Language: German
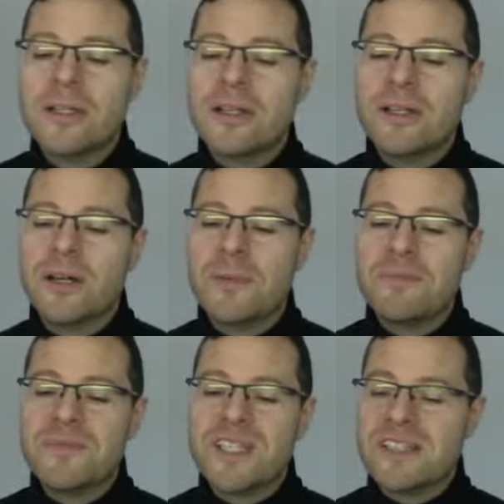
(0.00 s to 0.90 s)

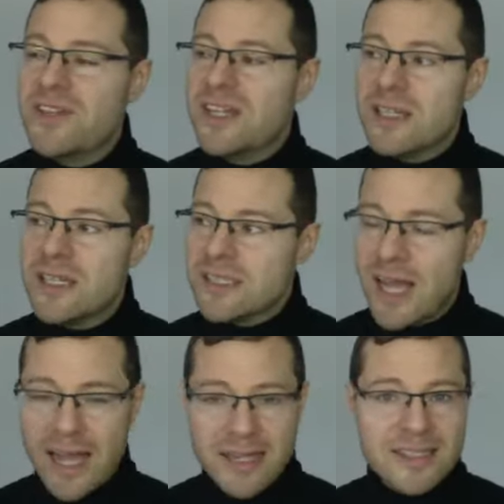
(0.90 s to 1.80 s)
Ähm, deswegen ist
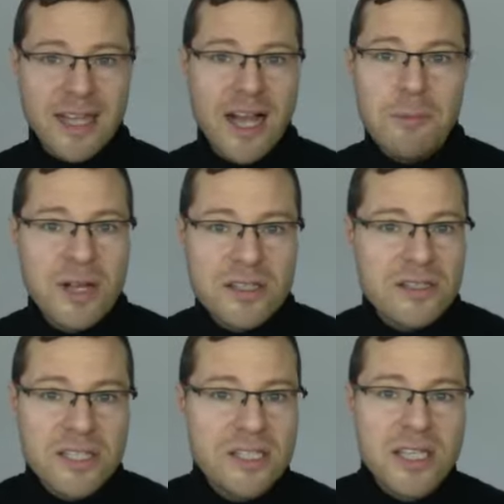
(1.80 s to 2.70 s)
Angst haben an
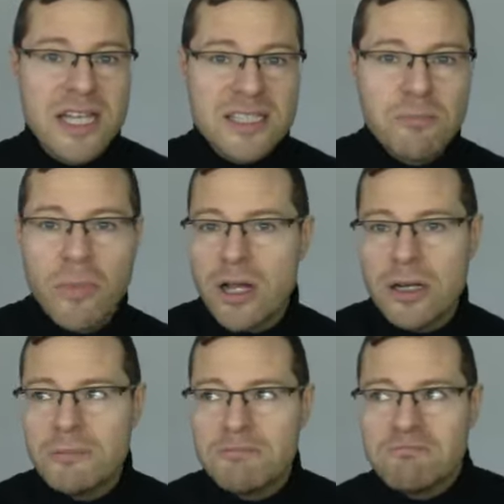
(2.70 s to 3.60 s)
sich
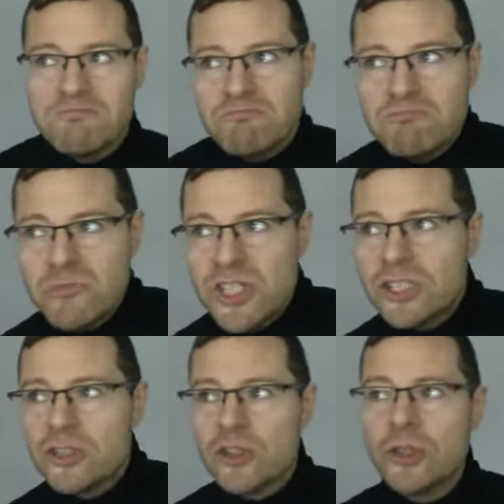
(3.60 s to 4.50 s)
erstmal
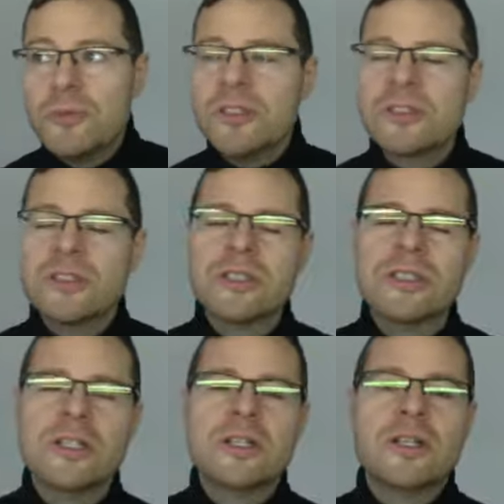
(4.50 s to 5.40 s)
nichts Schlimmes.
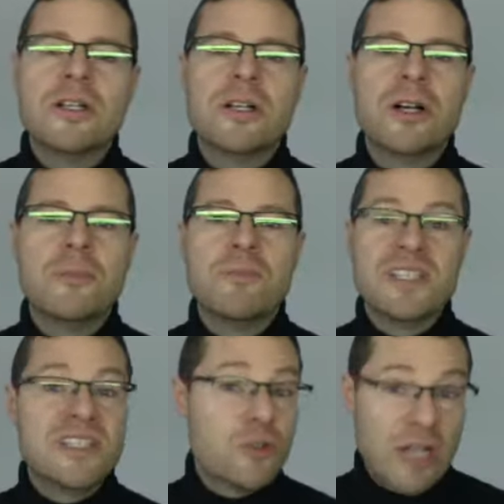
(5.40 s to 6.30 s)
Ähm, es
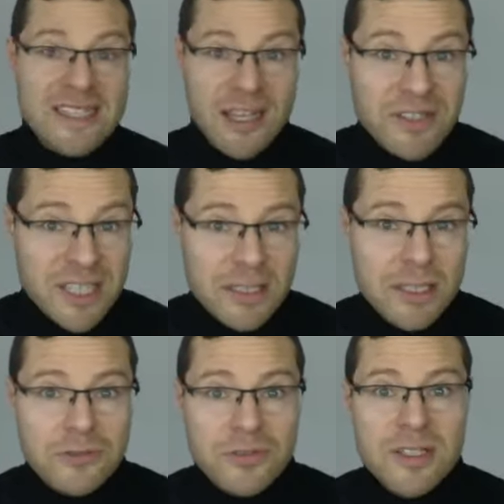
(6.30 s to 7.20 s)
ist sogar sehr wichtig
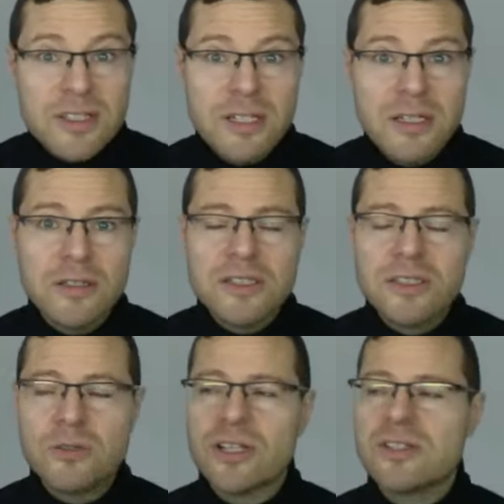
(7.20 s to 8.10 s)
in vielen äh,
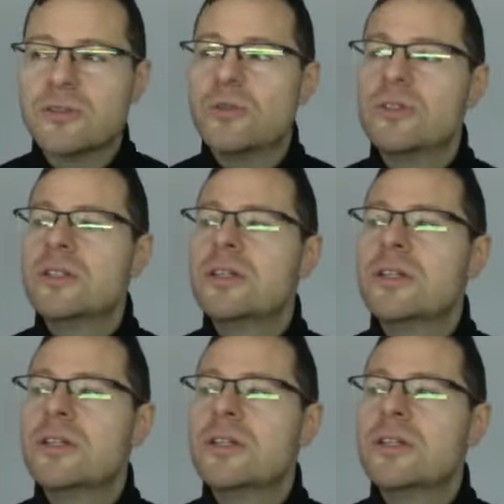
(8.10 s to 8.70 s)
Situationen.